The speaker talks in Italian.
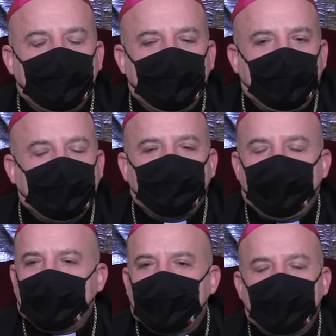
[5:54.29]
La
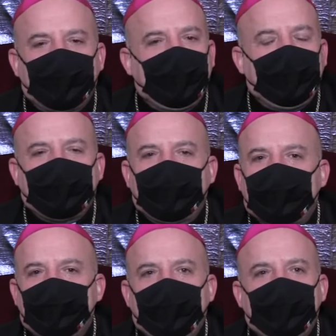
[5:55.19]
disperazione è
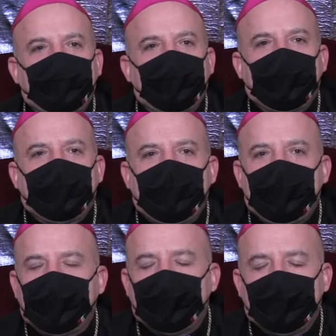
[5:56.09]
l'atteggiamento di
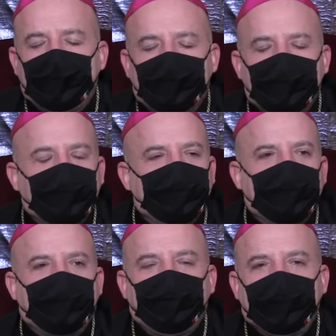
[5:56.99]
chi
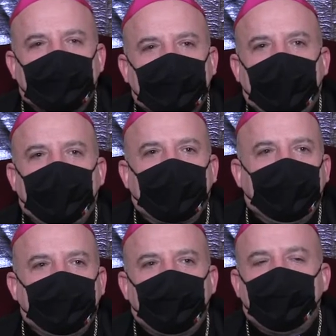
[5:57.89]
giunge a pensare che
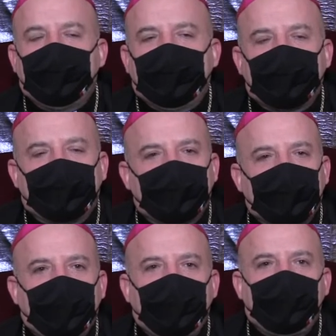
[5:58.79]
gli uomini sono
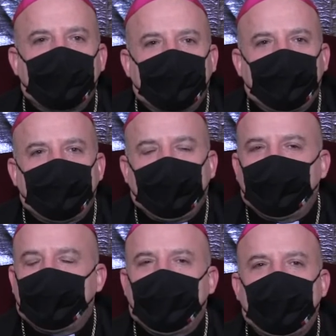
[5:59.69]
soli, sono
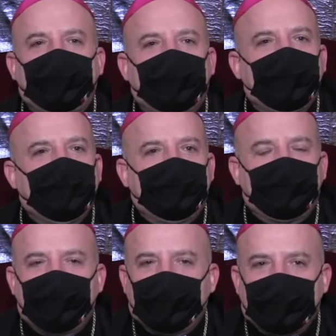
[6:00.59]
abbandonati,
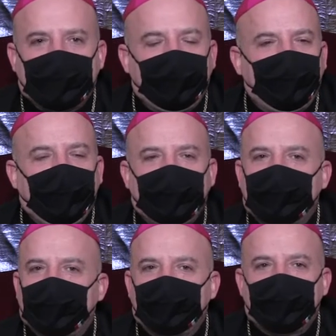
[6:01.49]
non c'è
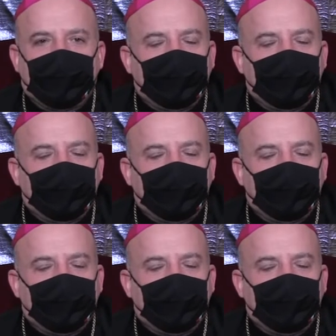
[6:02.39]
salvezza, non c'è